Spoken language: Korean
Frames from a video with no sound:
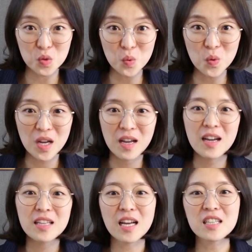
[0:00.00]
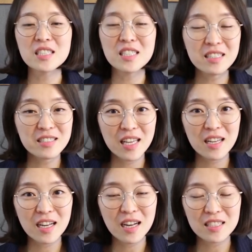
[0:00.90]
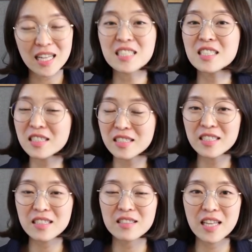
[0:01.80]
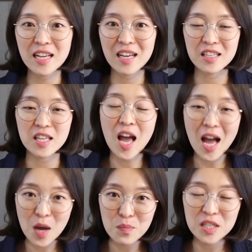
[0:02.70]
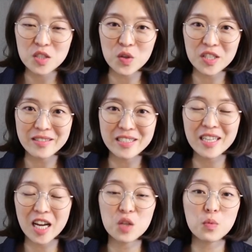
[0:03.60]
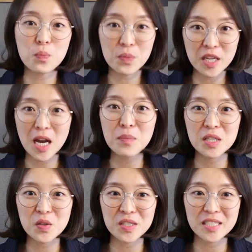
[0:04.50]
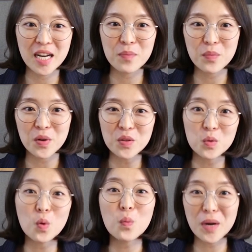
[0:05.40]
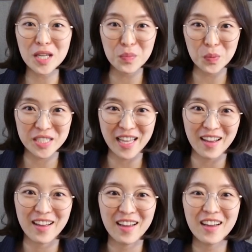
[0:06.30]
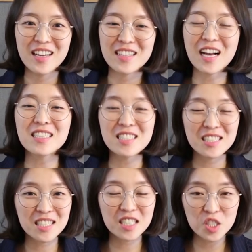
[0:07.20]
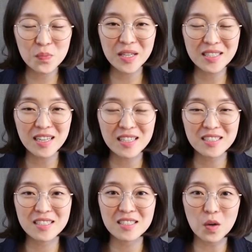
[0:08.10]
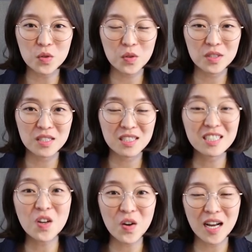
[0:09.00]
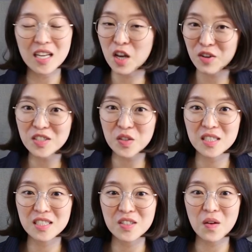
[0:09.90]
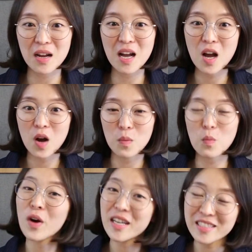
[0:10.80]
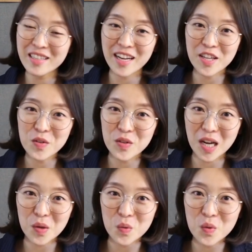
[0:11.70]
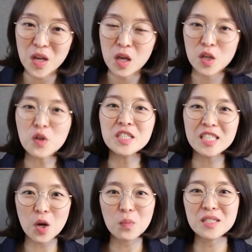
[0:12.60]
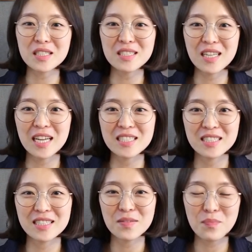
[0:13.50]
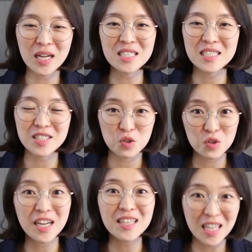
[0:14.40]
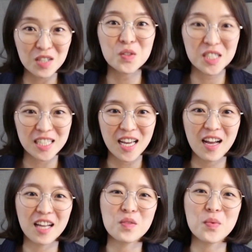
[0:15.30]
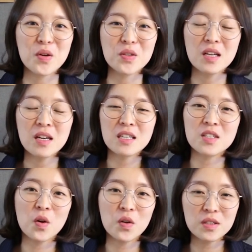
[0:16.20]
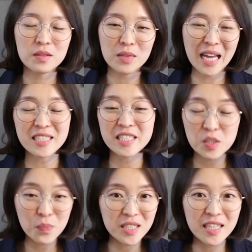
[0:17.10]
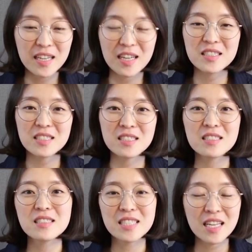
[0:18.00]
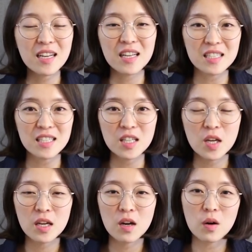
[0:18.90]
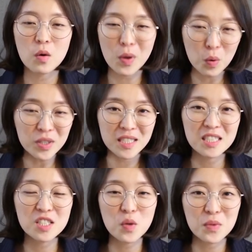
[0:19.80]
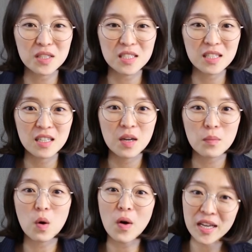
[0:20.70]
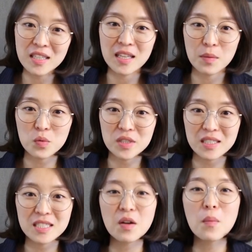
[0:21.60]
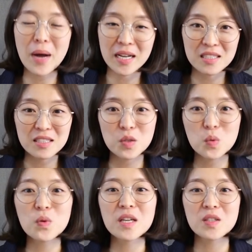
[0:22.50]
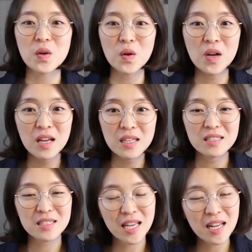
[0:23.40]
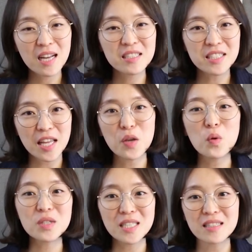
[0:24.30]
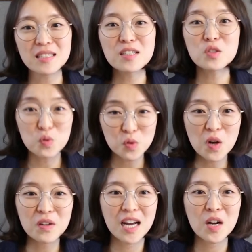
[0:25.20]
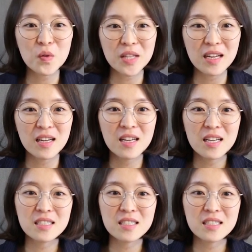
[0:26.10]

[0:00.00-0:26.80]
가지고 당신이 그 생각, 당신의 그 생각이 합리적인지 아니면 비합리적인지 한번 논박해 봅시다. 당신이 실패자라는 어떤 증거가 객관적인 증거가 뭐가 있을까요? 라고 현실 검증을 하는 방식을 취한다든지 아니면 그런 나는 실패자야라는 그 생각이 어, 왜곡된 신념인지 뭐 확인해보는 그런 방식을 통해서 그 생각의 내용 자체를 수정을 하거나